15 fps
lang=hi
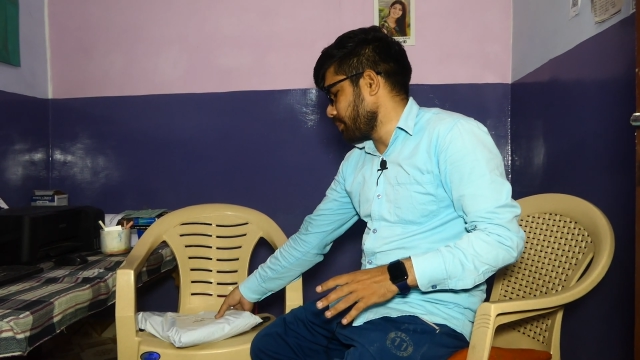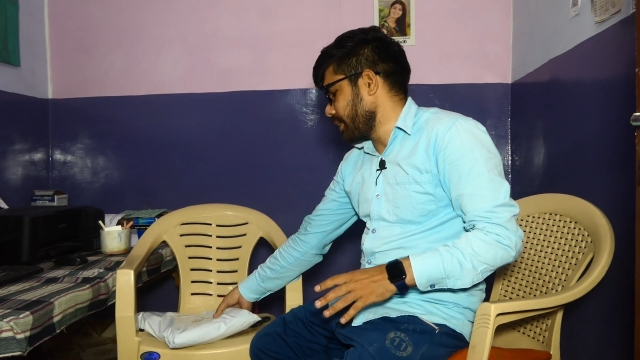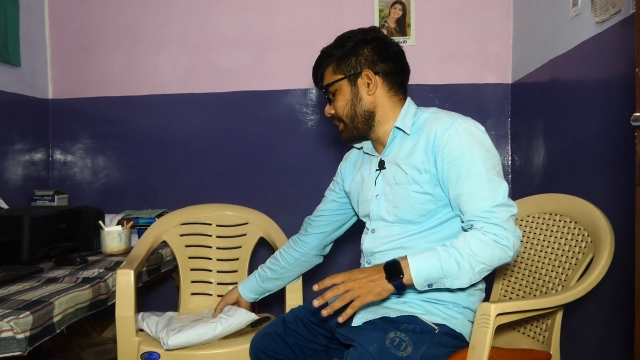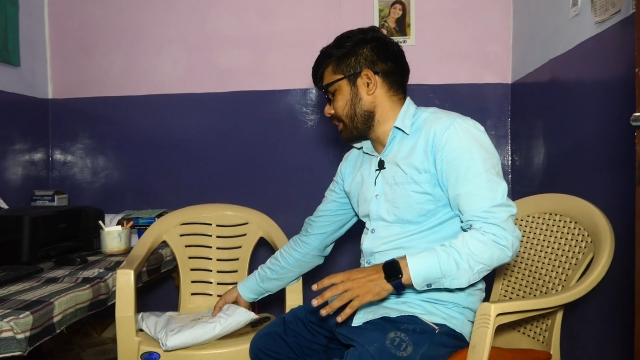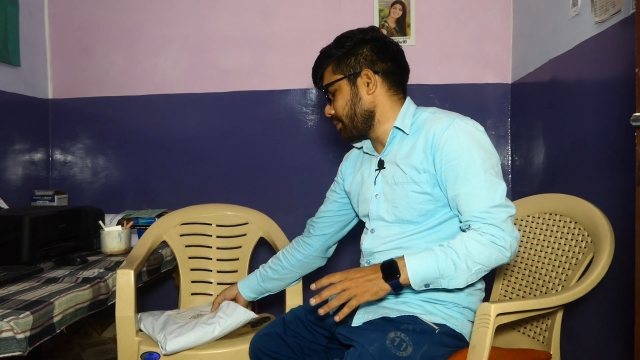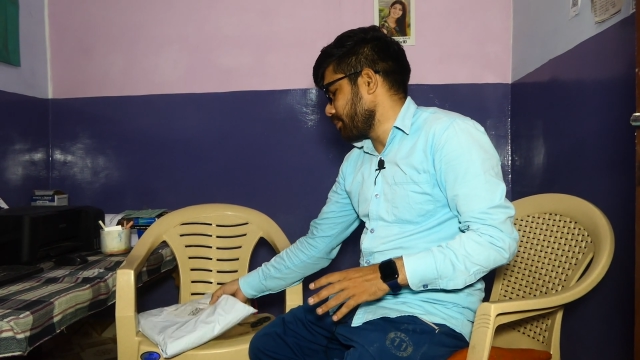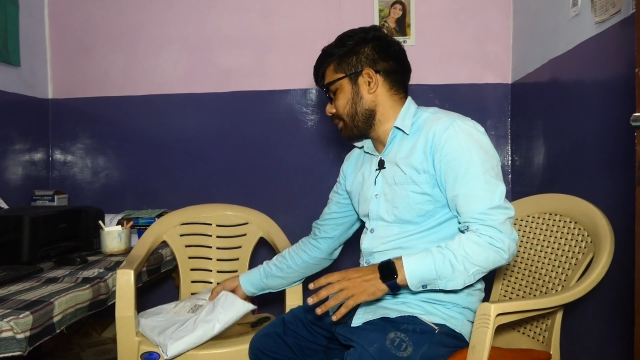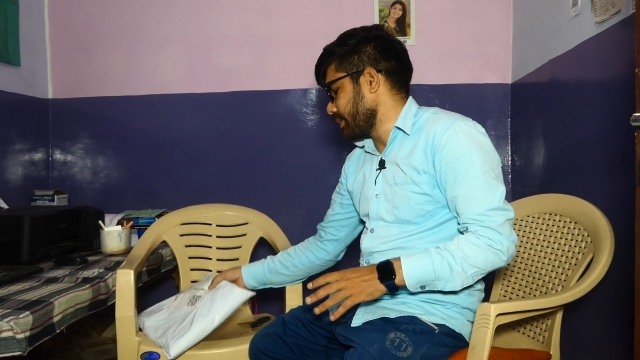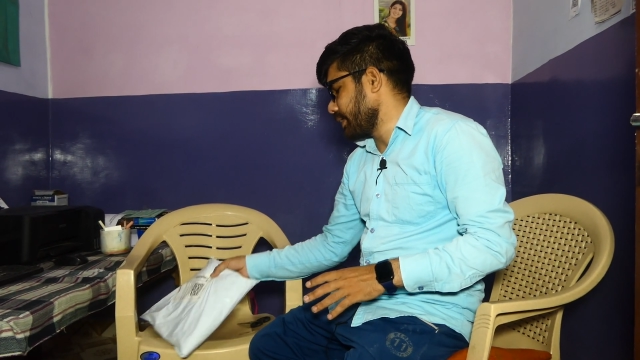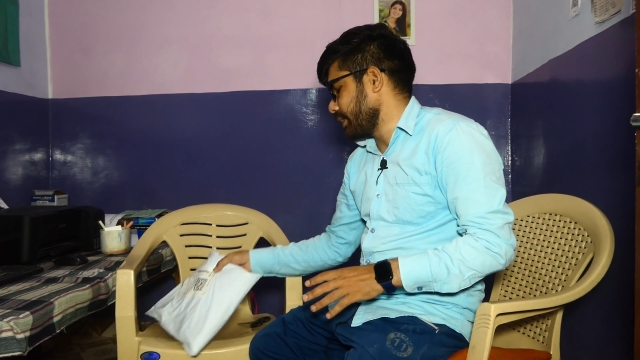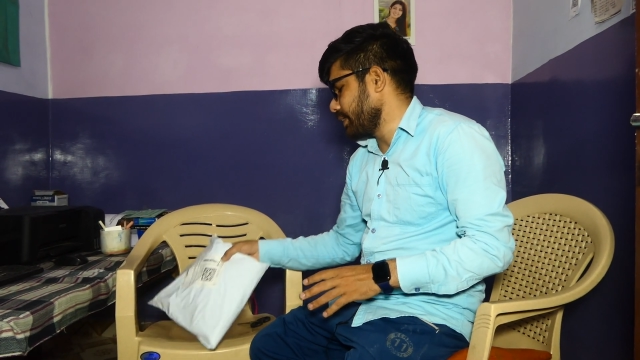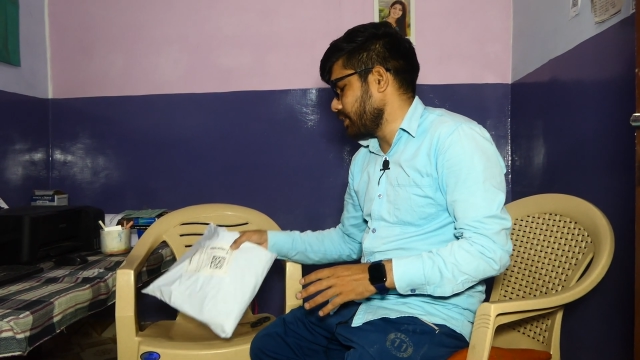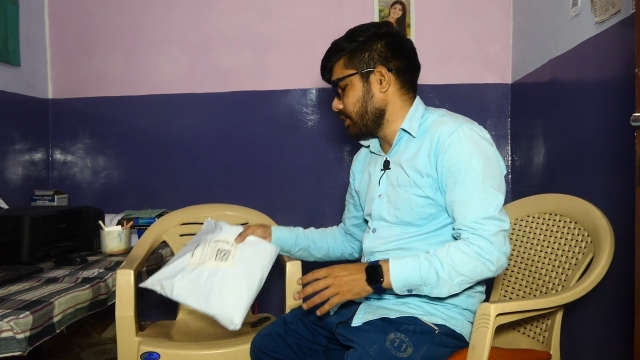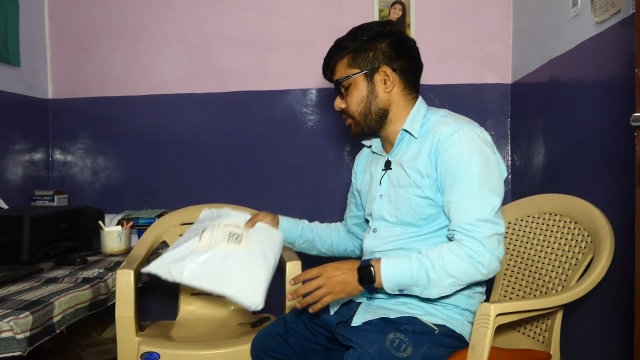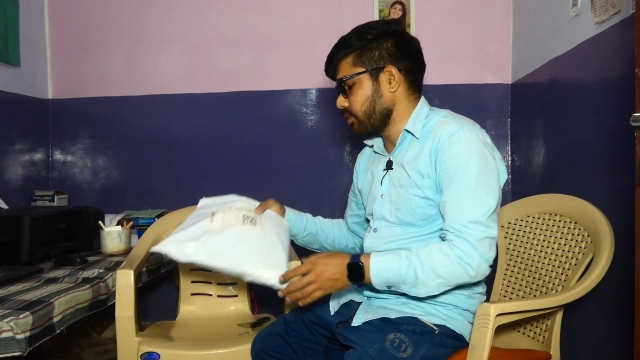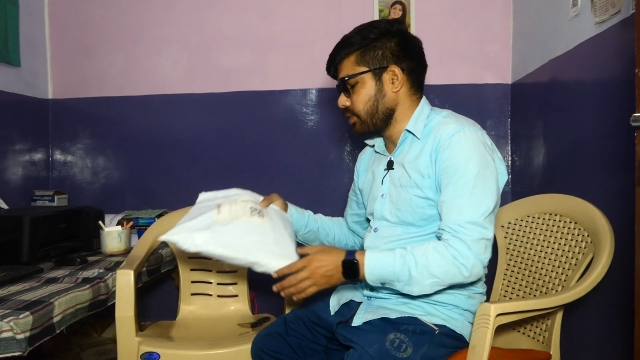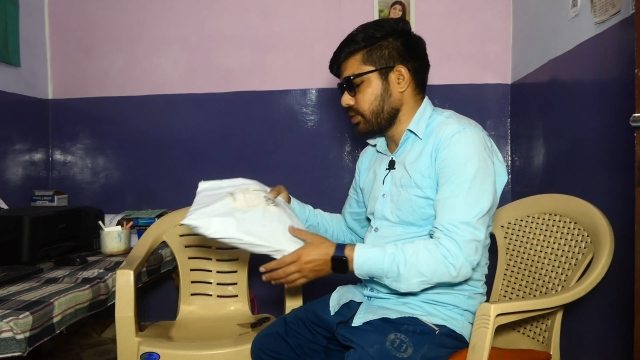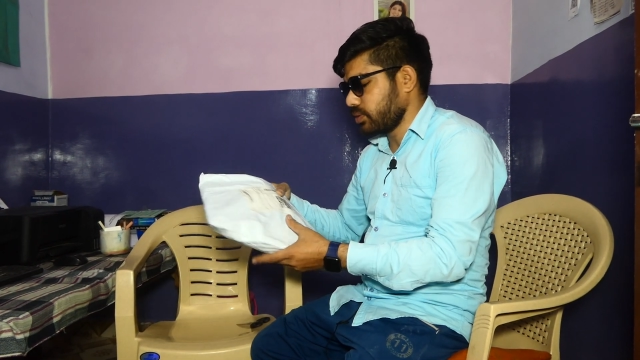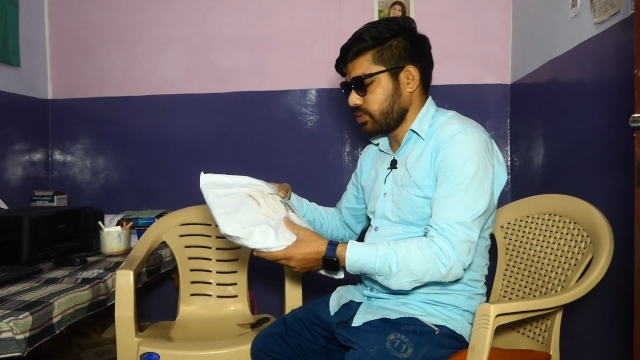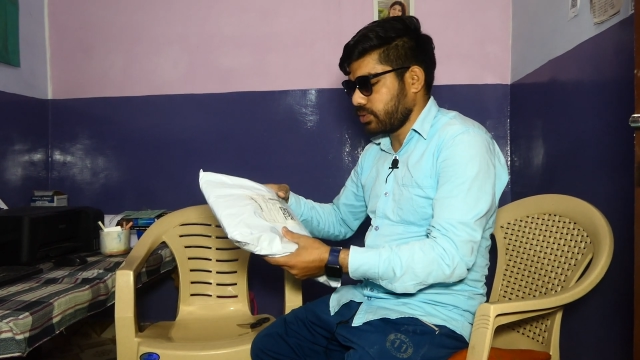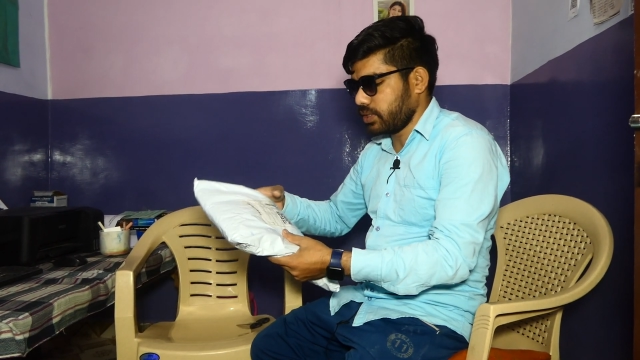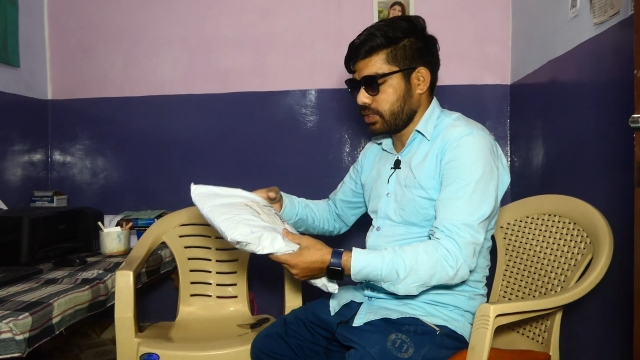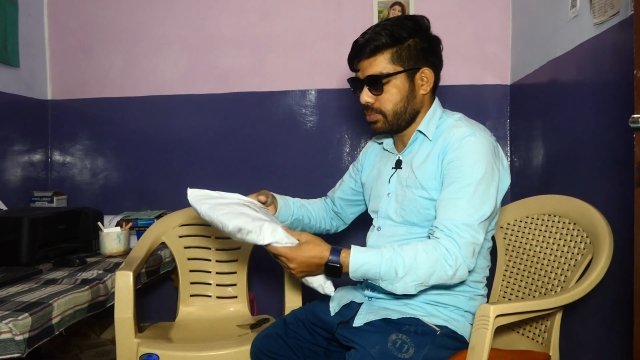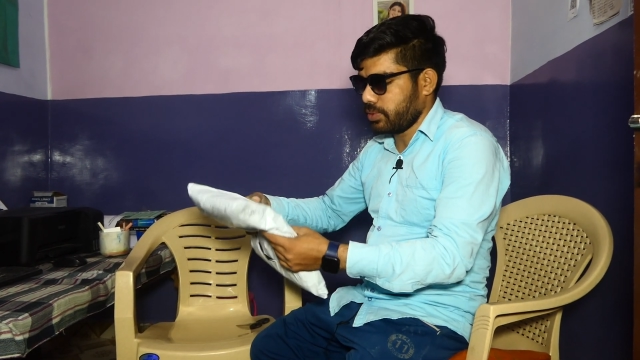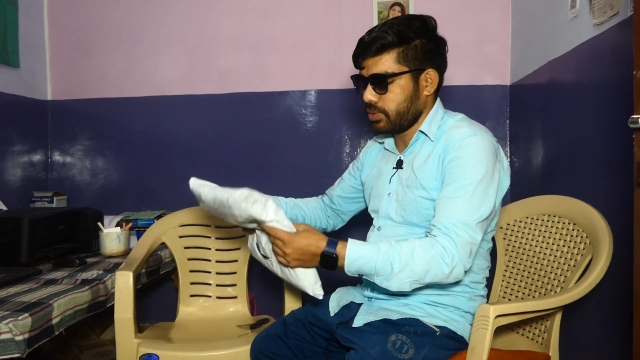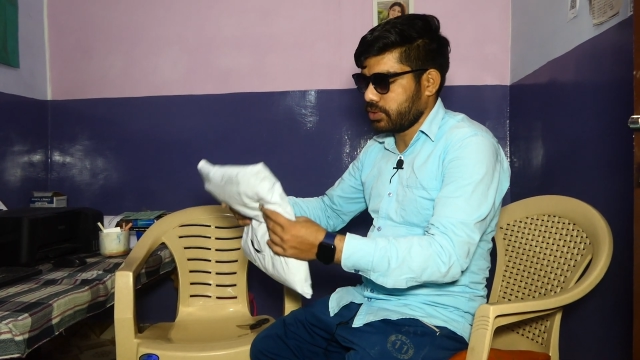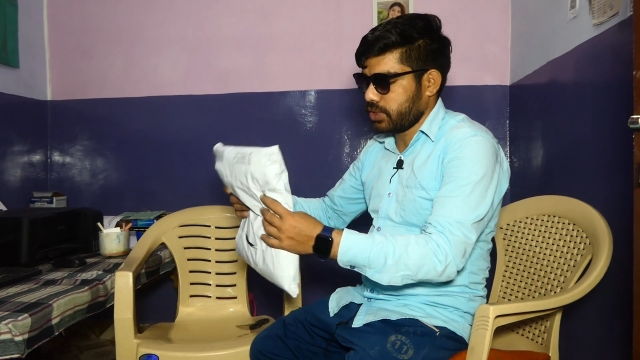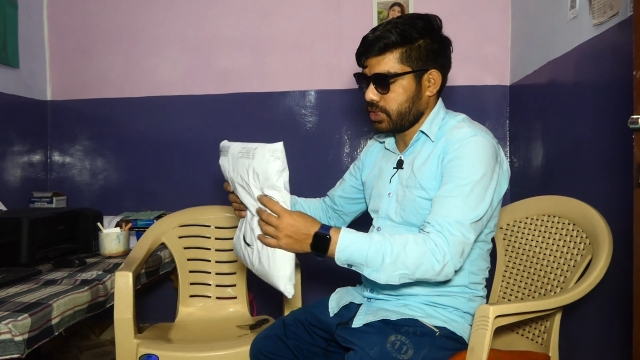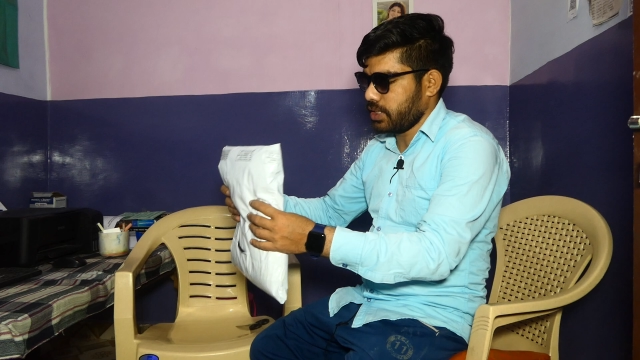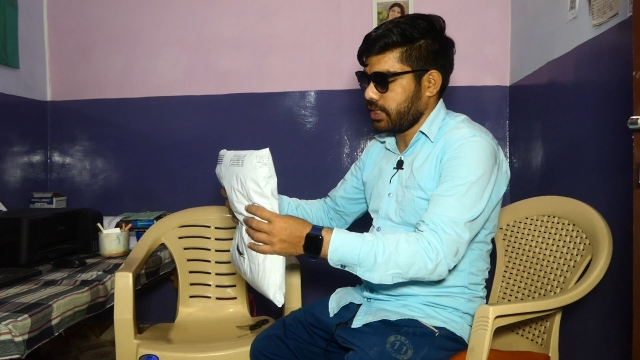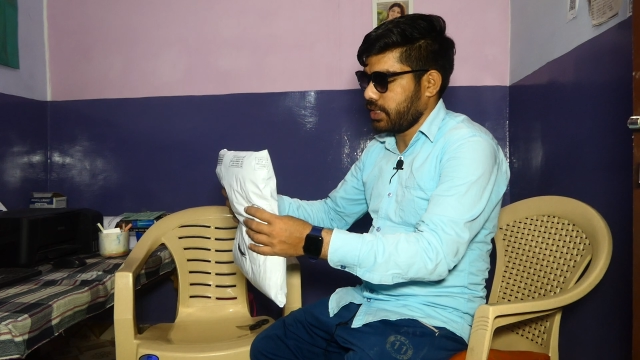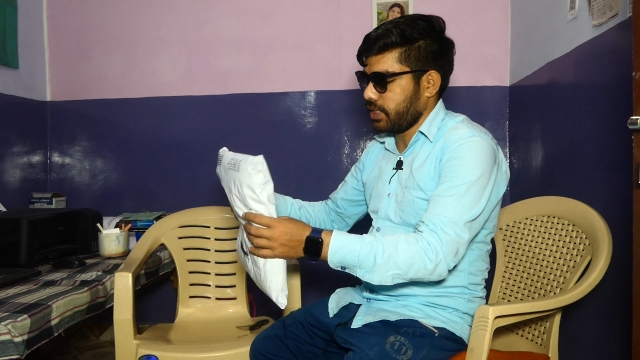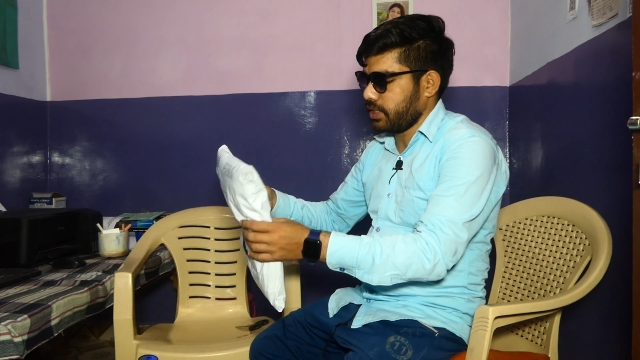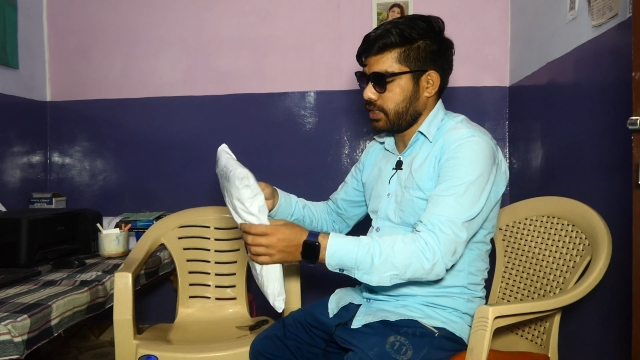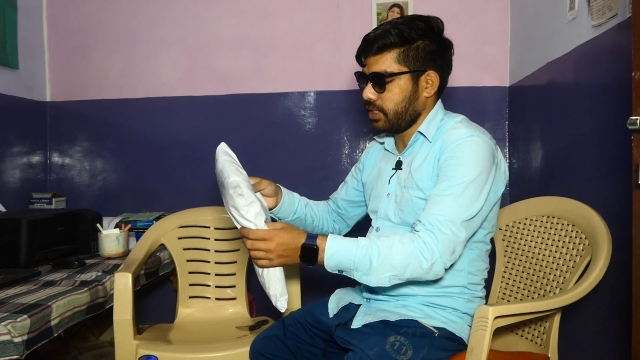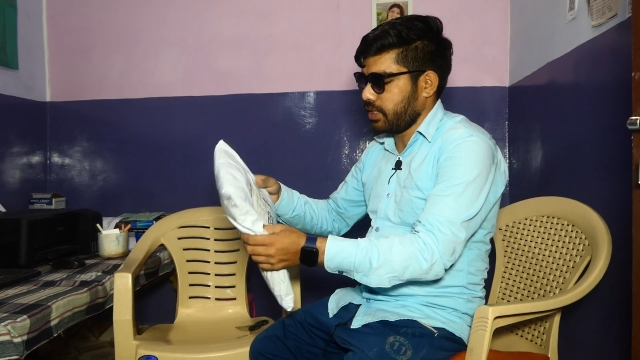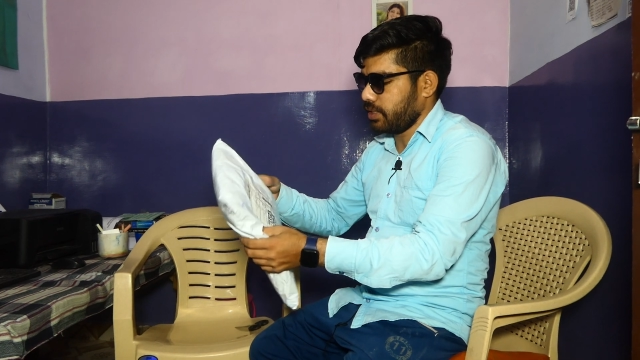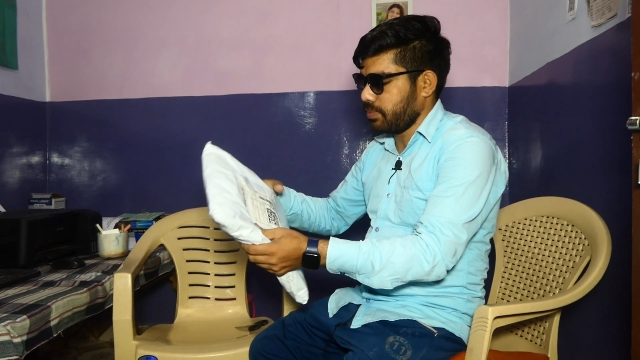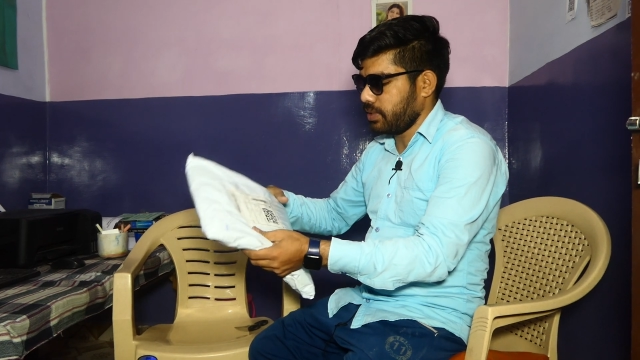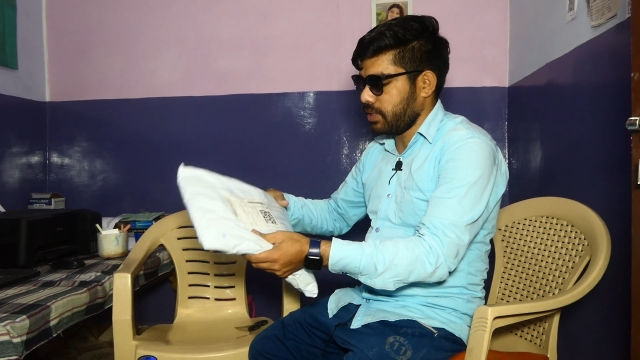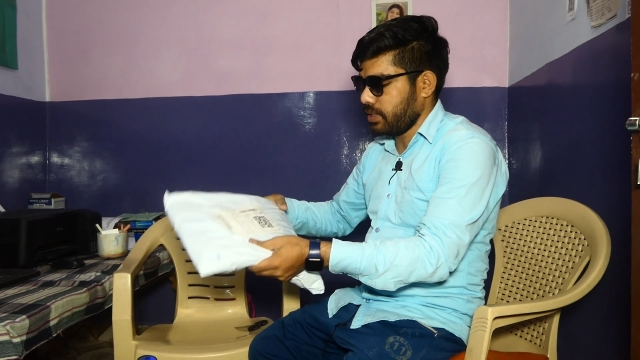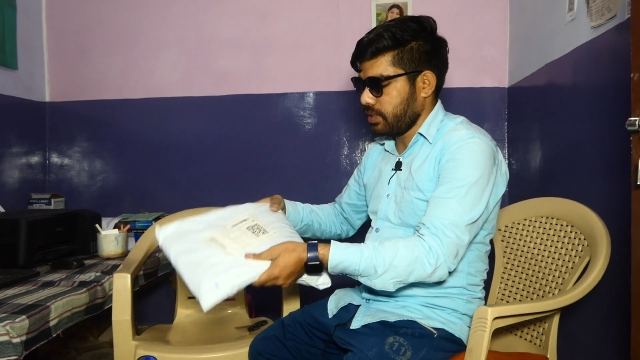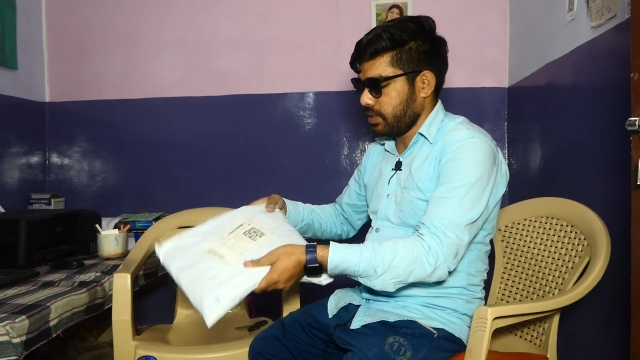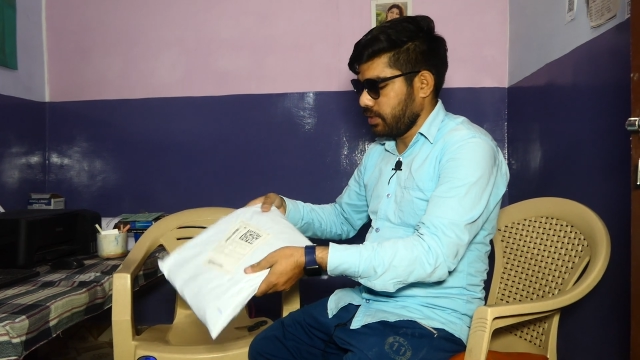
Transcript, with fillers: पैंट मंगाई थी तो इसको अनबॉक्सिंग करते हैं अभी